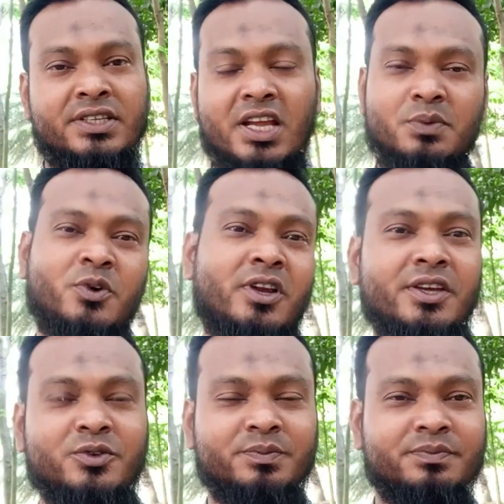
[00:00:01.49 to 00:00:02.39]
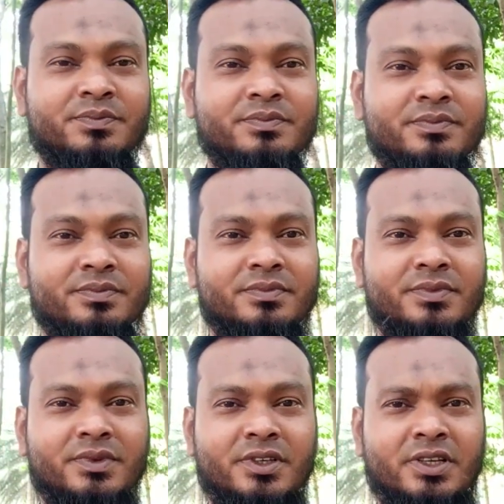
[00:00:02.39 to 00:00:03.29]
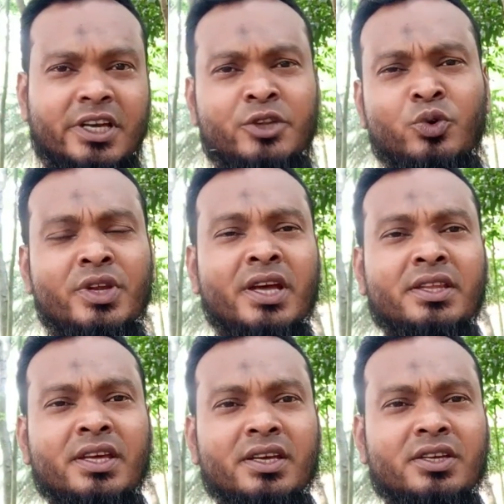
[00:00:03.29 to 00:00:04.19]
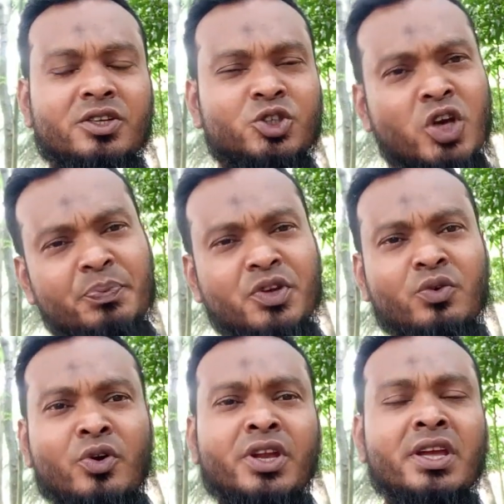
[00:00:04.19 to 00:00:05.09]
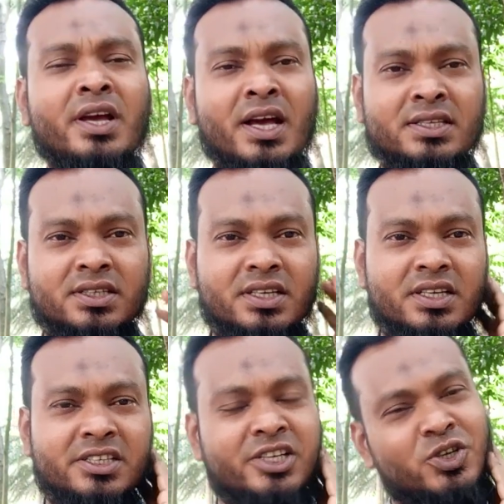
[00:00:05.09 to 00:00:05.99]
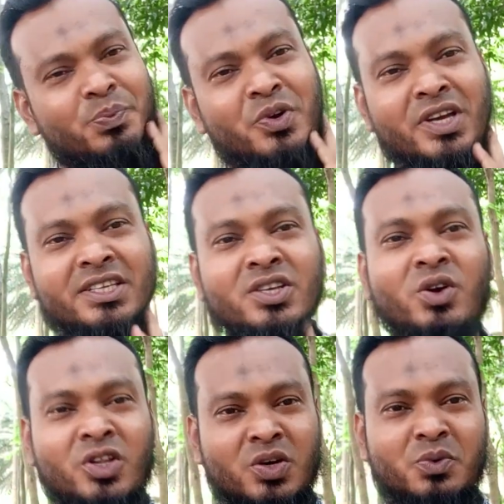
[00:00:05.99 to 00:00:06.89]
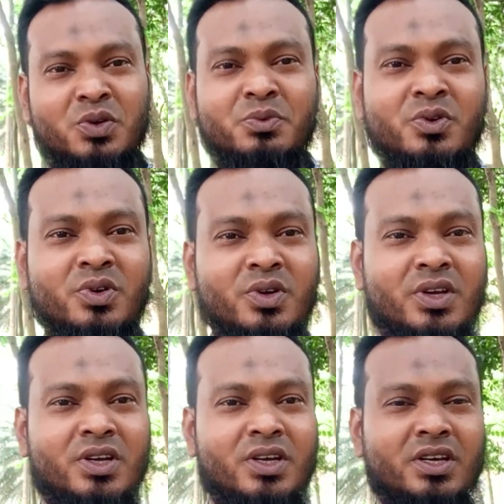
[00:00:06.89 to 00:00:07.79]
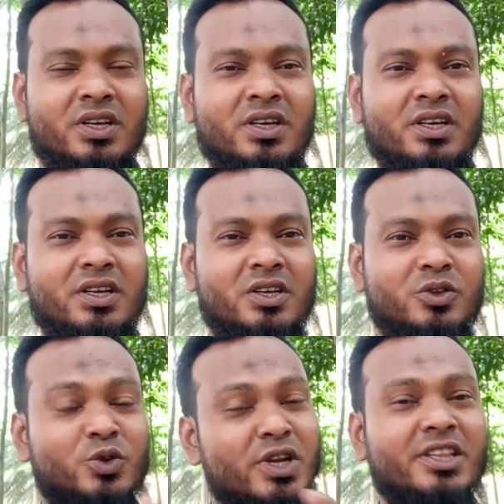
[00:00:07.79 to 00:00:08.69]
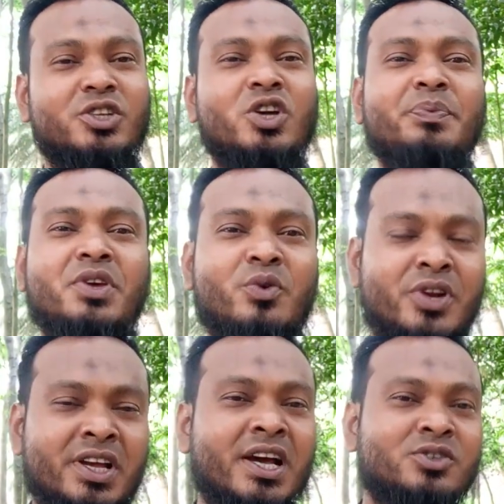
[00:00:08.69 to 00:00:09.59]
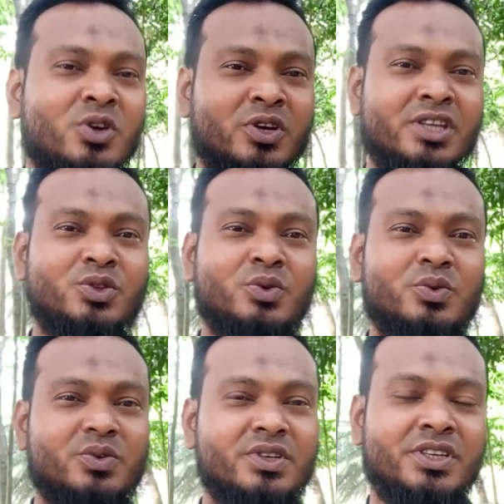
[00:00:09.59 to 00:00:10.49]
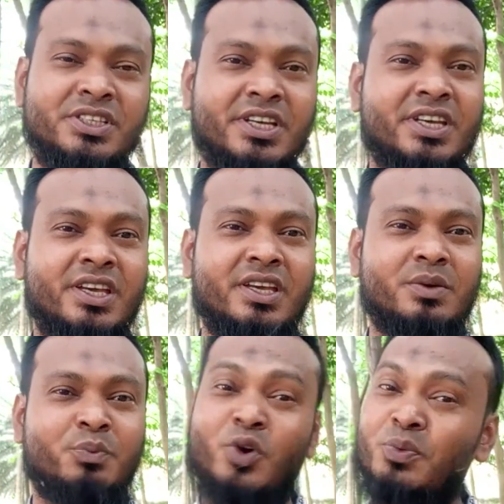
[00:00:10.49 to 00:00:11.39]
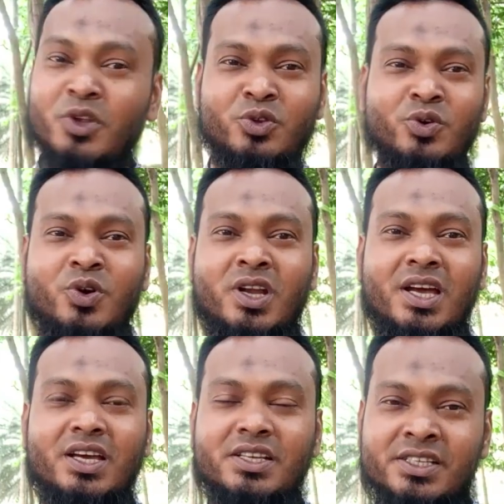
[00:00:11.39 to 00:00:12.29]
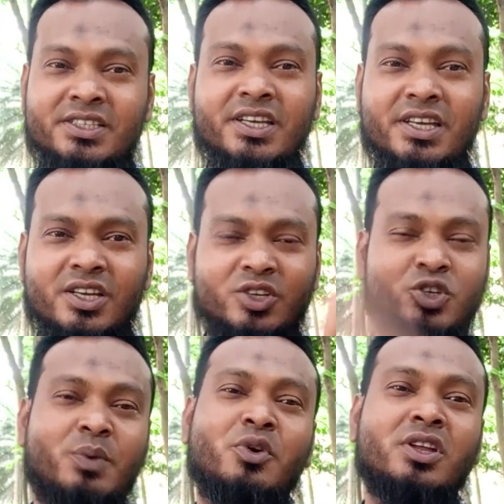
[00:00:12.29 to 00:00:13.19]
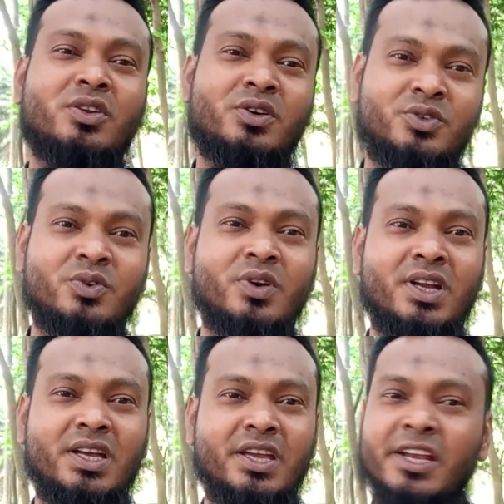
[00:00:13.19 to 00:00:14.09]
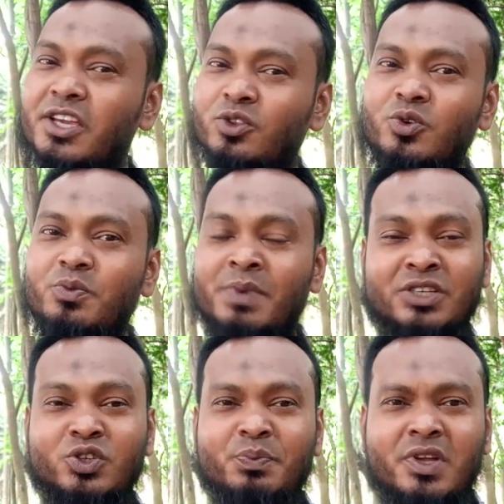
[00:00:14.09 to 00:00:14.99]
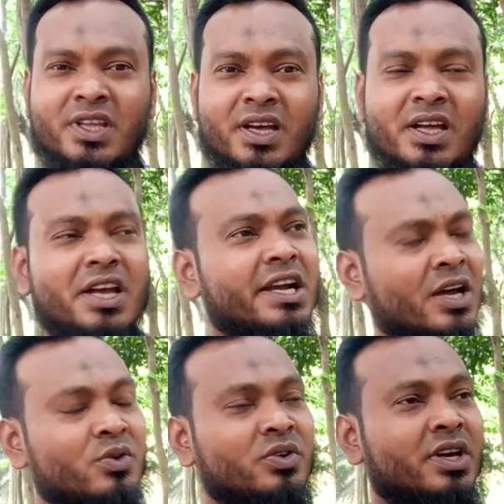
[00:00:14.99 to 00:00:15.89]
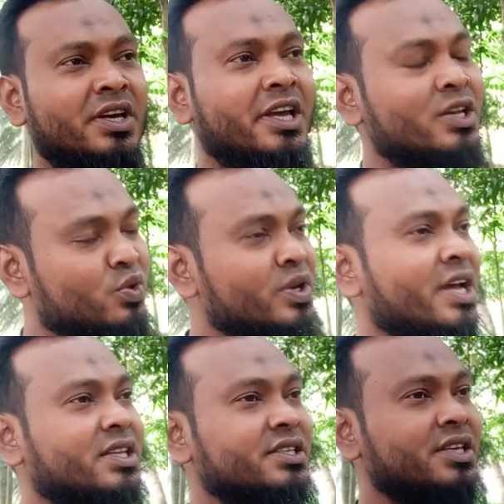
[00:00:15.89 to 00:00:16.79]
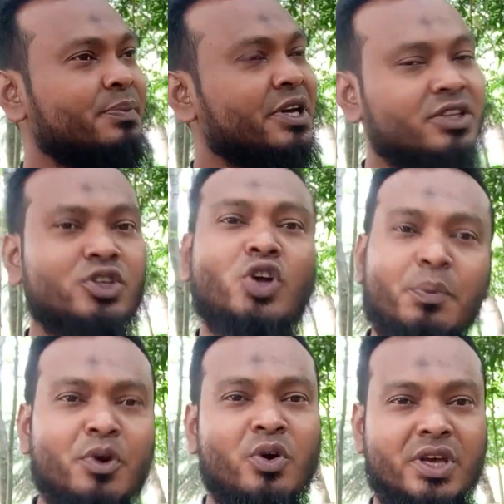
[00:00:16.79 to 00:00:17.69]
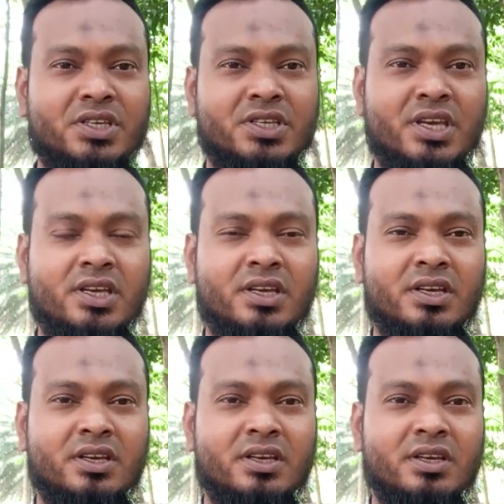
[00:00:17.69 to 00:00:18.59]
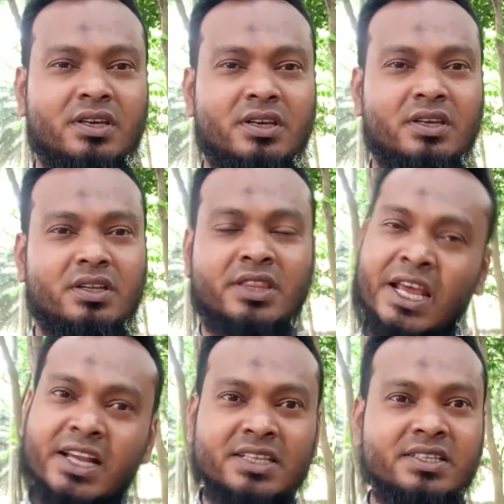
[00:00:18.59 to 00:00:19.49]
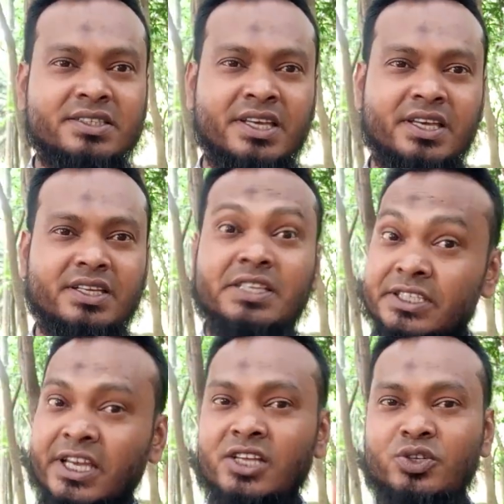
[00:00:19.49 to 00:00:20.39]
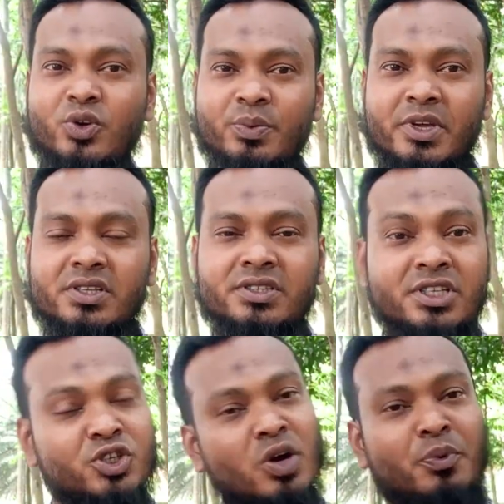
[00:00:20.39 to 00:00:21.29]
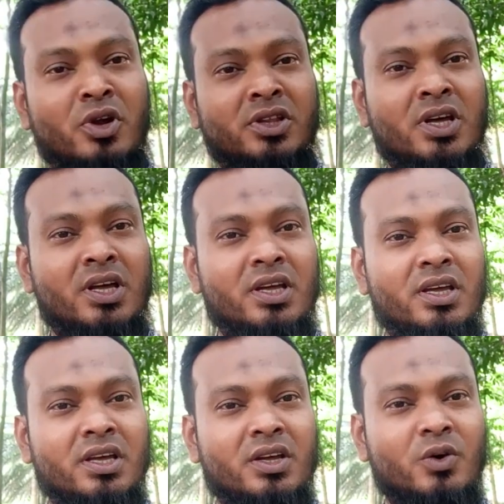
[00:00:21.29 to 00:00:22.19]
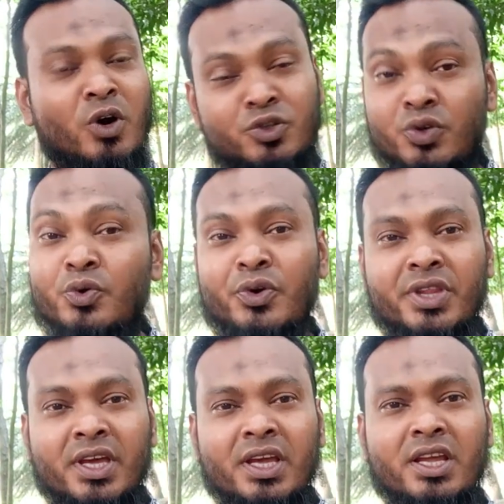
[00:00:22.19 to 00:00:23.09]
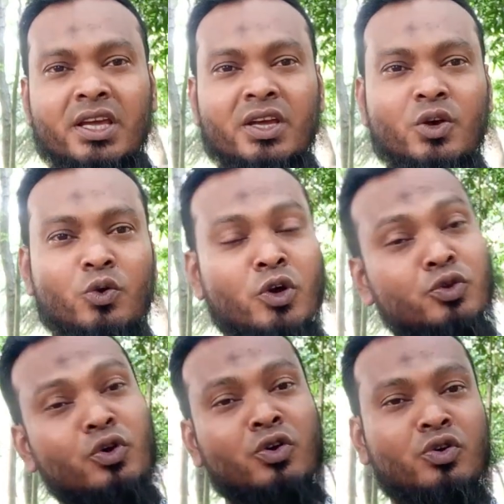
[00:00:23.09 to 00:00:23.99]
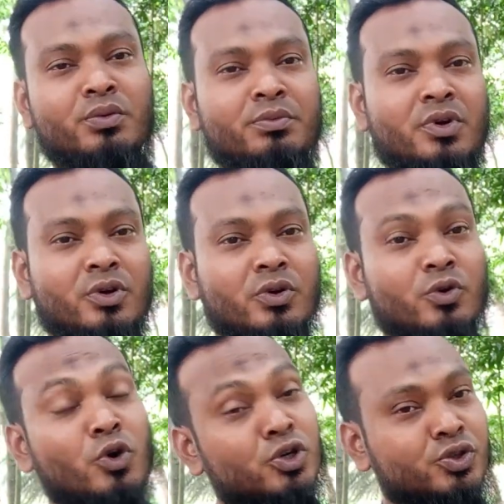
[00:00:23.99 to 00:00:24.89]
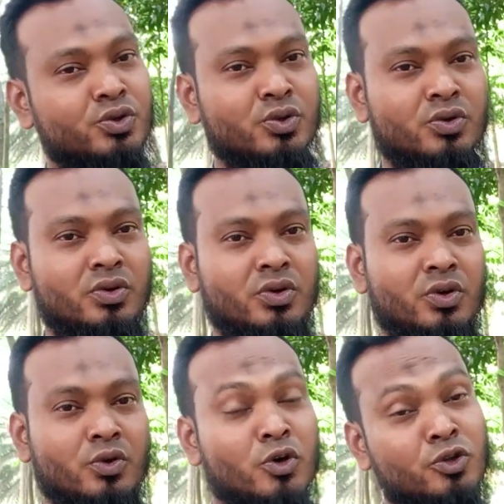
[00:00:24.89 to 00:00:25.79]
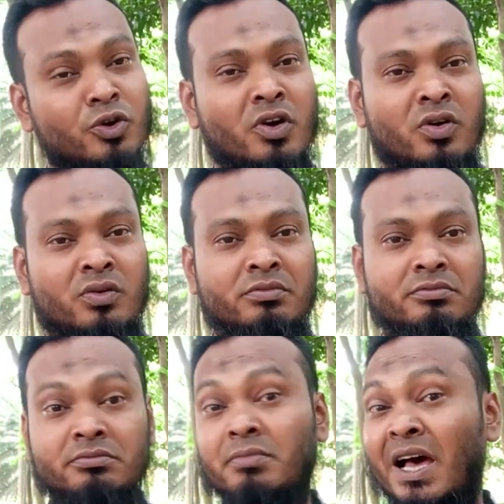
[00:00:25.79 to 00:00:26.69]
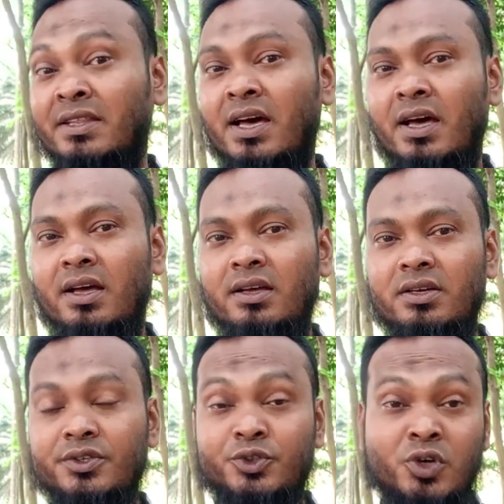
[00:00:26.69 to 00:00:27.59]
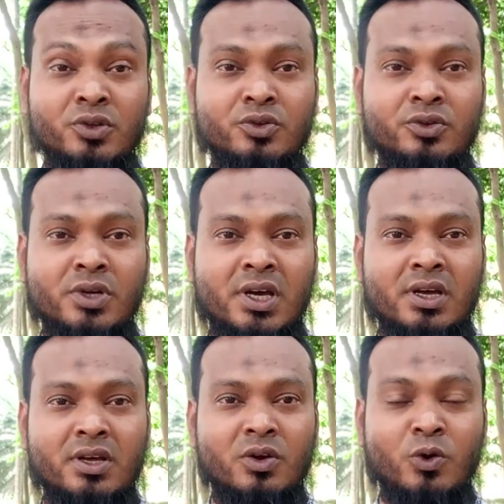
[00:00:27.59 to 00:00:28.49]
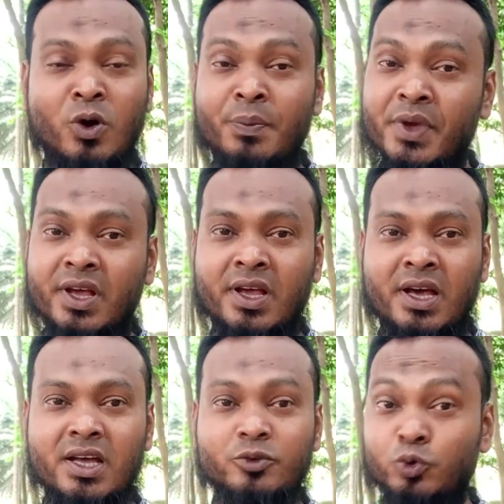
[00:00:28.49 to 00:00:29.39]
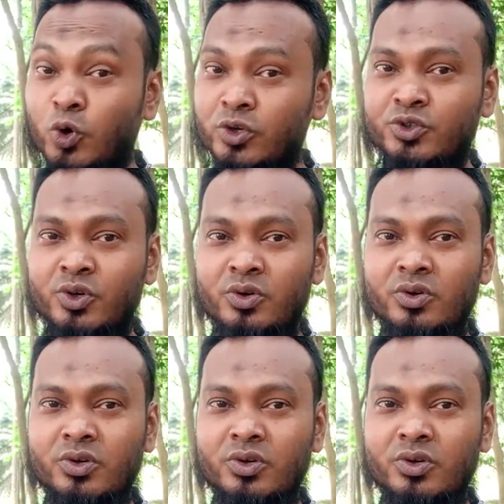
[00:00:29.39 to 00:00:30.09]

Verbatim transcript: আসসালামু আলাইকুম এ দুনিয়াতে সবচেয়ে কঠিন কাজ সে সম্পর্কে আজকে কথা বলবো দুনিয়াতে সবচেয়ে কঠিন কাজ হলো কিন্তু নিজেকে পরিবর্তন করা নিজেকে সফলতা অর্জন করা এটি কিন্তু বাস্তব কথা কারণ এই দুনিয়াতে যে ব্যক্তি সফল হয়েছে তার কাছে যে জিজ্ঞাসা করবেন যে সফলতা অর্জন করতে গেলে কত রকম কষ্ট কত রকম বাধা যন্ত্রণা অপেক্ষা ধৈর্য